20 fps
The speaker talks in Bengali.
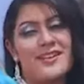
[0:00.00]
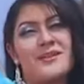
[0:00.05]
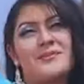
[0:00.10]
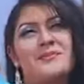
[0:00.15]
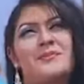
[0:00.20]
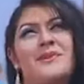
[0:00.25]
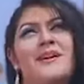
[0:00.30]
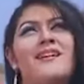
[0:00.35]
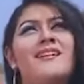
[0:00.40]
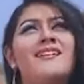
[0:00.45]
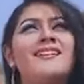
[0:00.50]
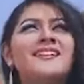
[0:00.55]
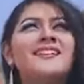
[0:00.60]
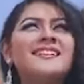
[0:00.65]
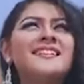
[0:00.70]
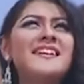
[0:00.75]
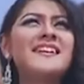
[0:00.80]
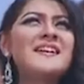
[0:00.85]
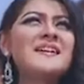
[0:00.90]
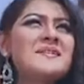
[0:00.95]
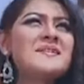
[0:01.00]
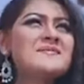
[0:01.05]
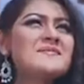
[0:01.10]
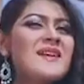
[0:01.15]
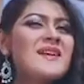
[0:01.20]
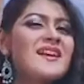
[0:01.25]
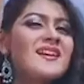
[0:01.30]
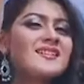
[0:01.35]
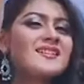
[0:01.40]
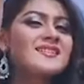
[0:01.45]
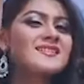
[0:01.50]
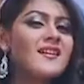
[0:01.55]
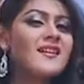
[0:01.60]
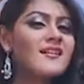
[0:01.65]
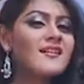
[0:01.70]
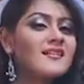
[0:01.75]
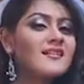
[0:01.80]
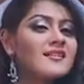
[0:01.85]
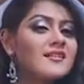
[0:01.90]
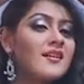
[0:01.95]
ঠিক থাকলে ডিসেম্বরে মা
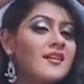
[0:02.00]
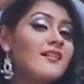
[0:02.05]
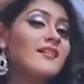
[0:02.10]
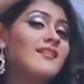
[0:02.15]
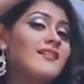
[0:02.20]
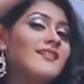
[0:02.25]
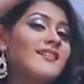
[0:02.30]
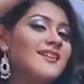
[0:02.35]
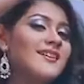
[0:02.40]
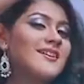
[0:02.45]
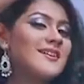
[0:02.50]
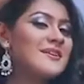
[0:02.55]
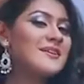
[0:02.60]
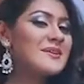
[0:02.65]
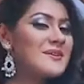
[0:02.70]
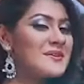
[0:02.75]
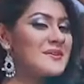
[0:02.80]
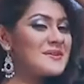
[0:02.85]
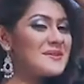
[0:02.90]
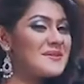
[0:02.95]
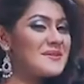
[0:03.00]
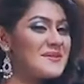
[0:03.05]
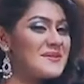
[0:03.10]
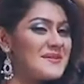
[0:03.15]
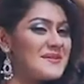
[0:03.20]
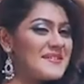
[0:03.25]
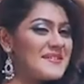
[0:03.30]
হবেন তিনি মডেল ও